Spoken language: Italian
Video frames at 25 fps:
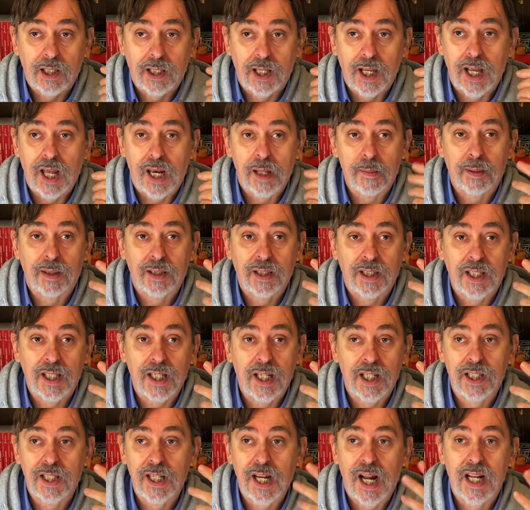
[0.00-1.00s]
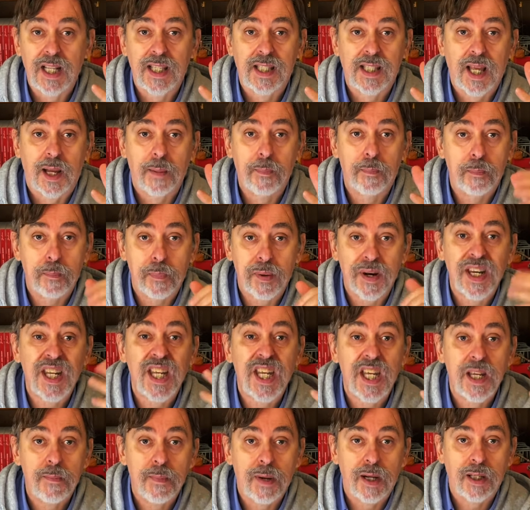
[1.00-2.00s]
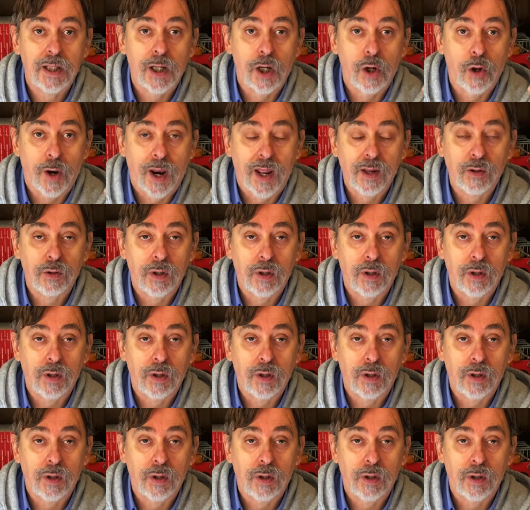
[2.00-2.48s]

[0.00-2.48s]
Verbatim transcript: che alla mattina si alza prima dell'orario